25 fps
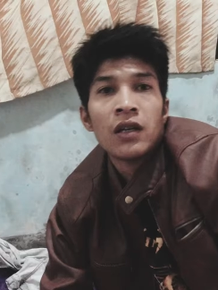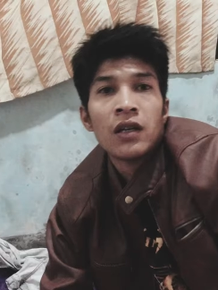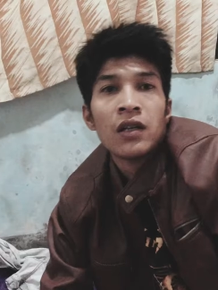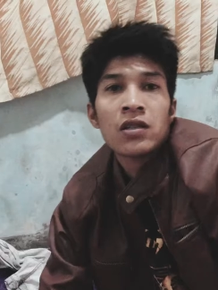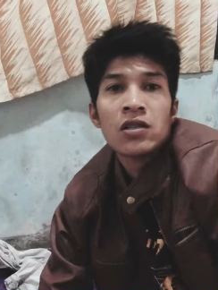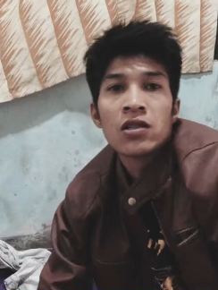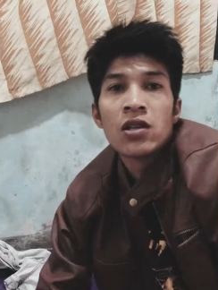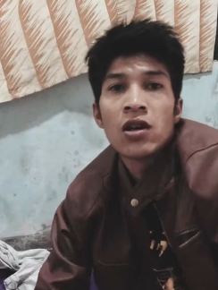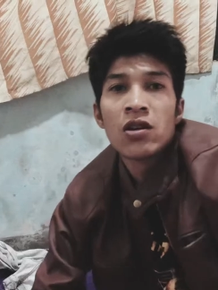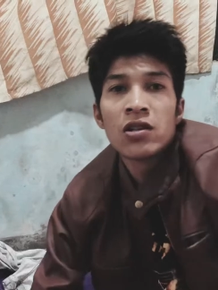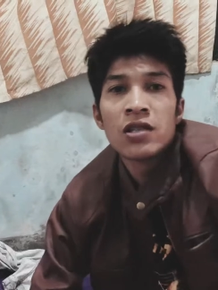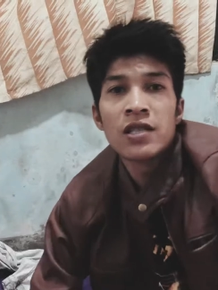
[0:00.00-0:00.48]

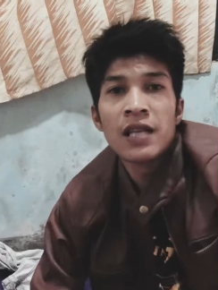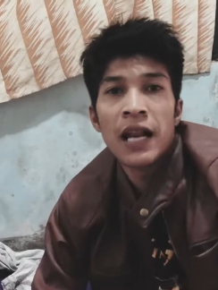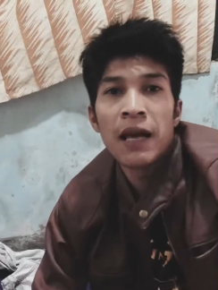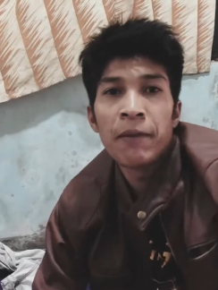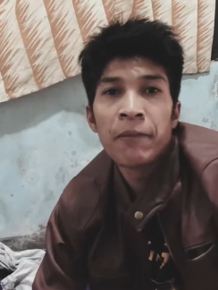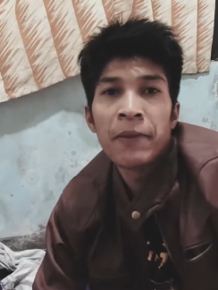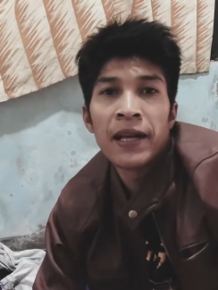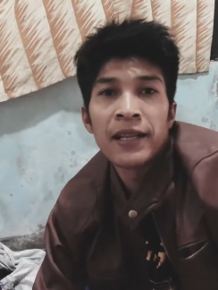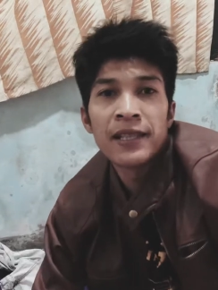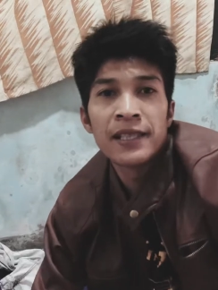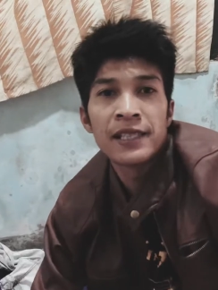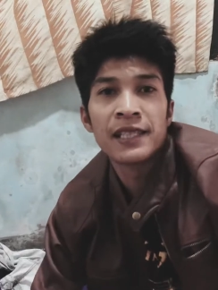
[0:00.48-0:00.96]
So,
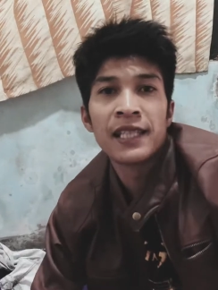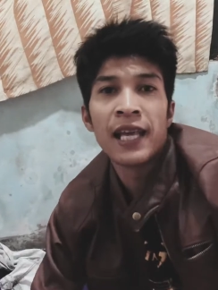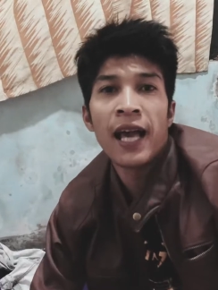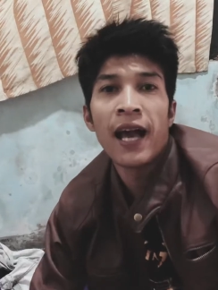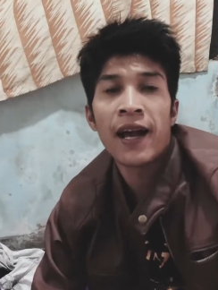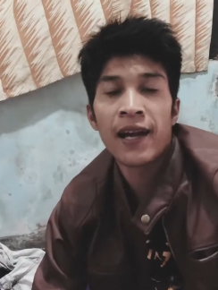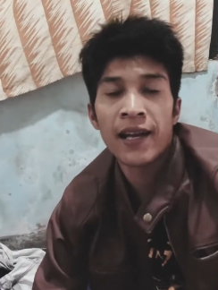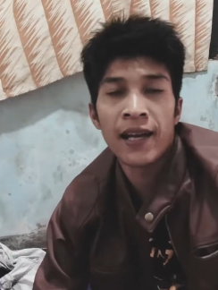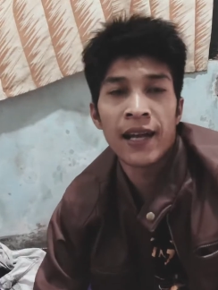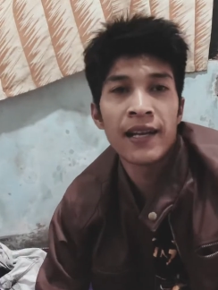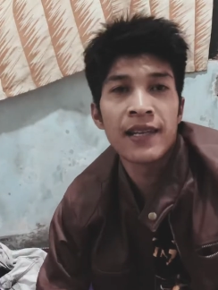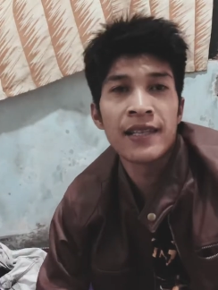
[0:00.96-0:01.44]
selamat
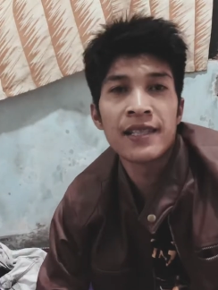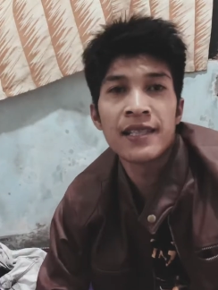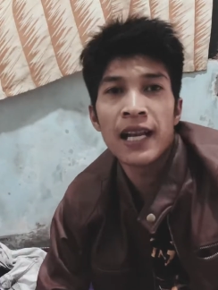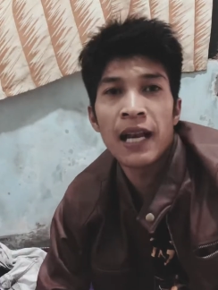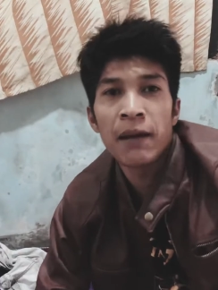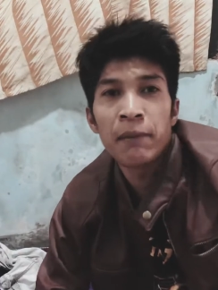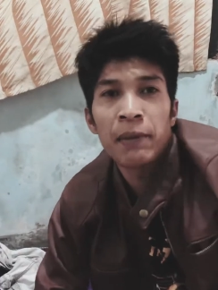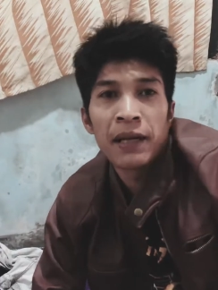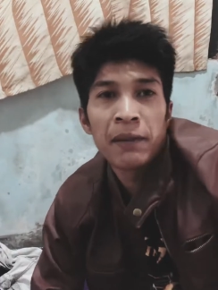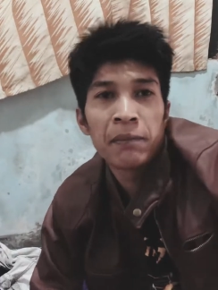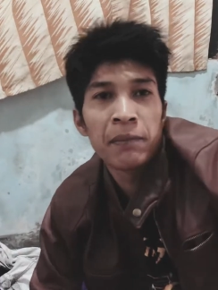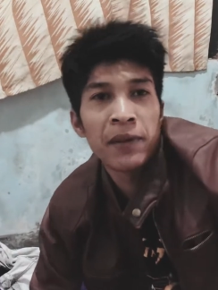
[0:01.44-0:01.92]
siang dan
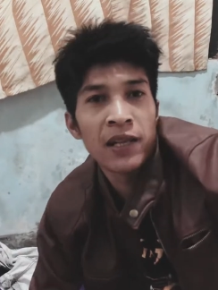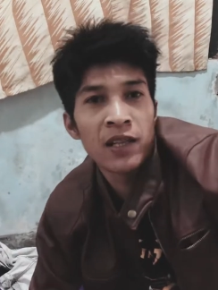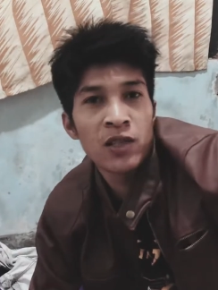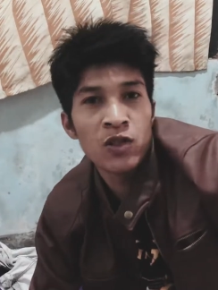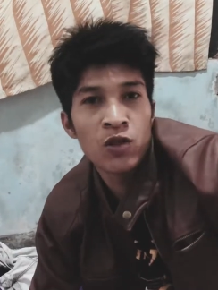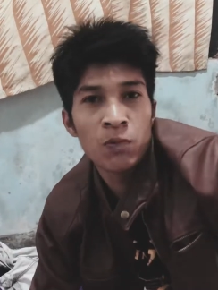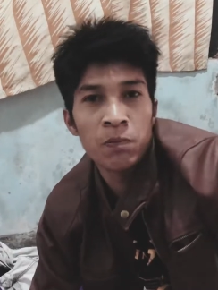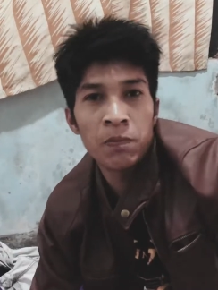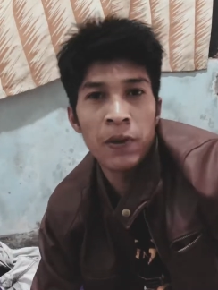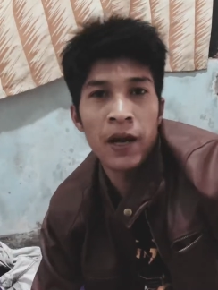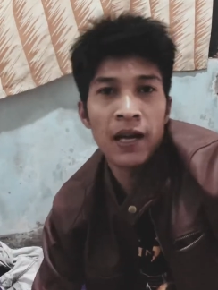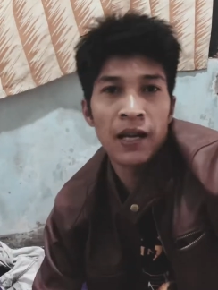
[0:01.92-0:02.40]
selamat
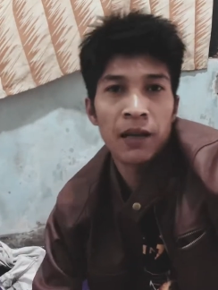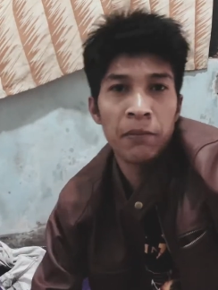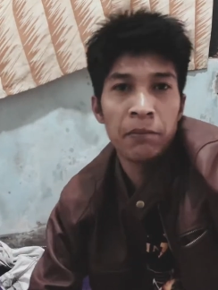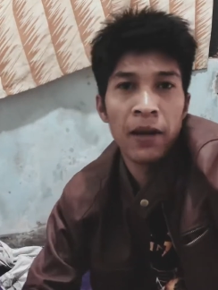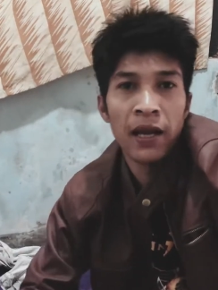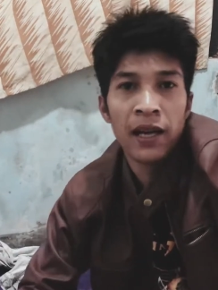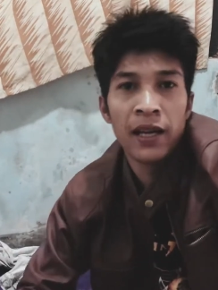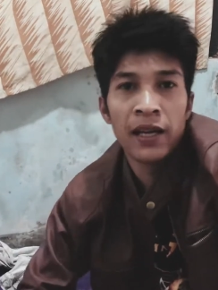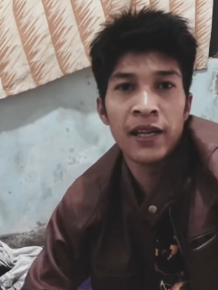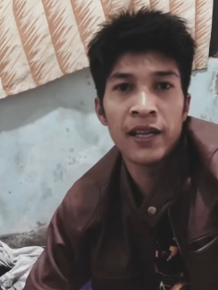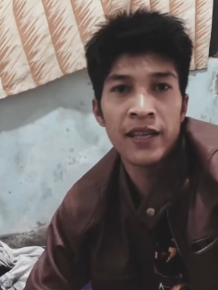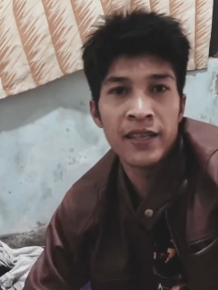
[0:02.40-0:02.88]
berjumpa
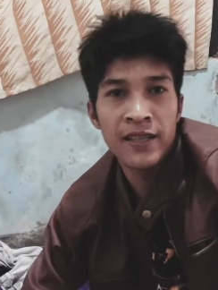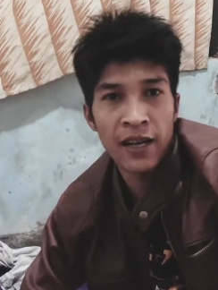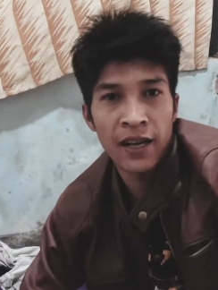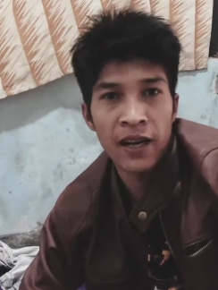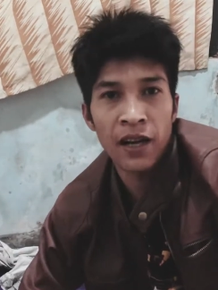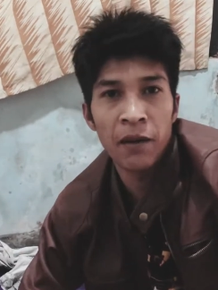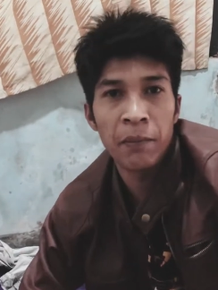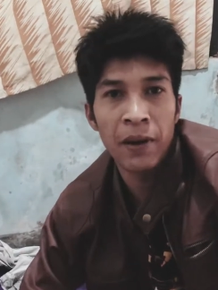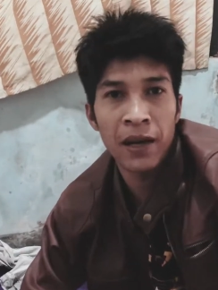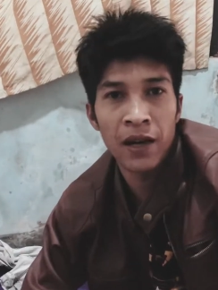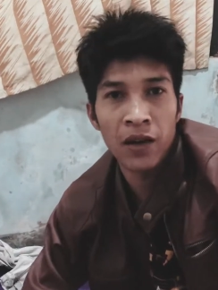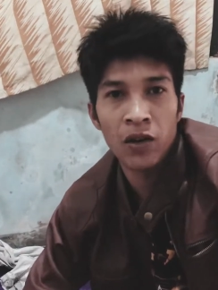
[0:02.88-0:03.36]
kembali di
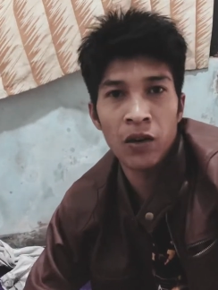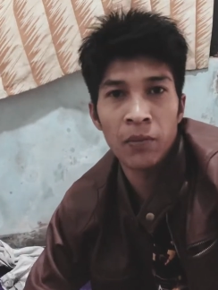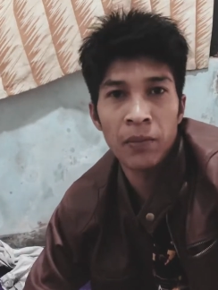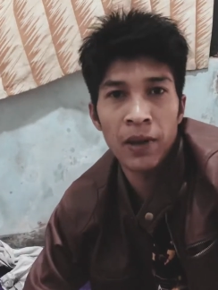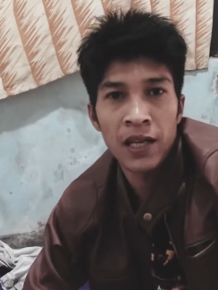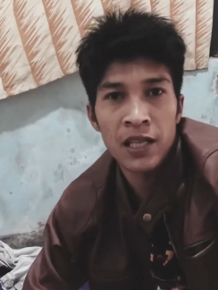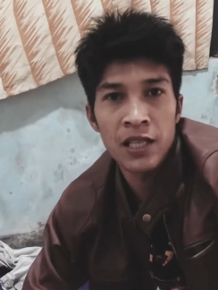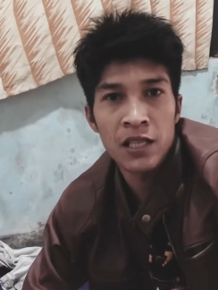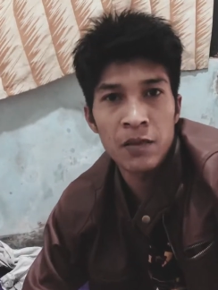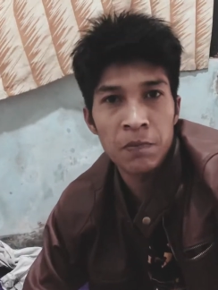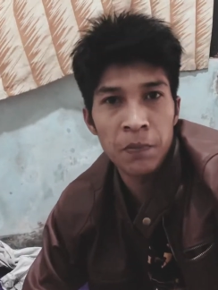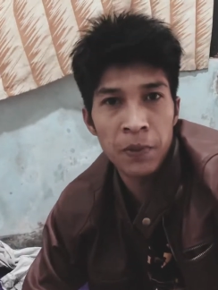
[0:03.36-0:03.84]
channel Markom
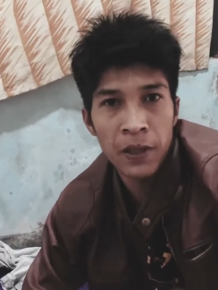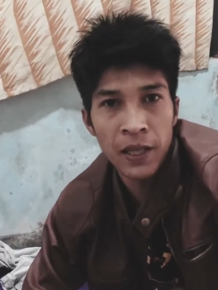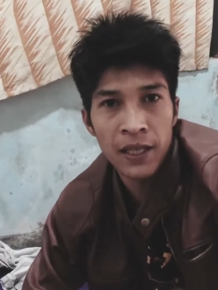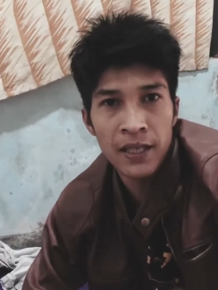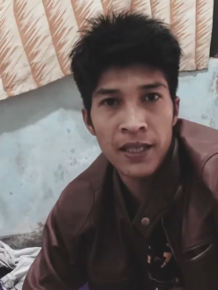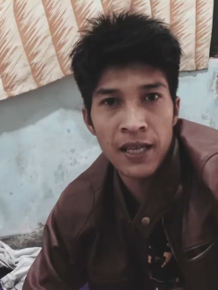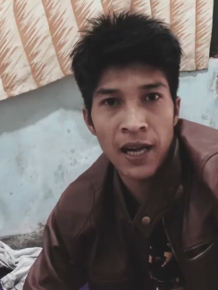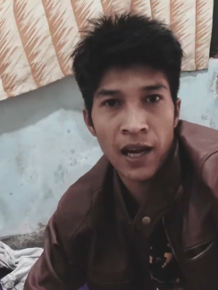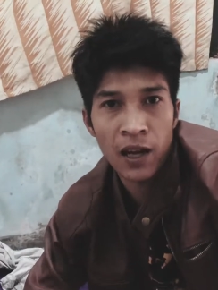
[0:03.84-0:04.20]
SP.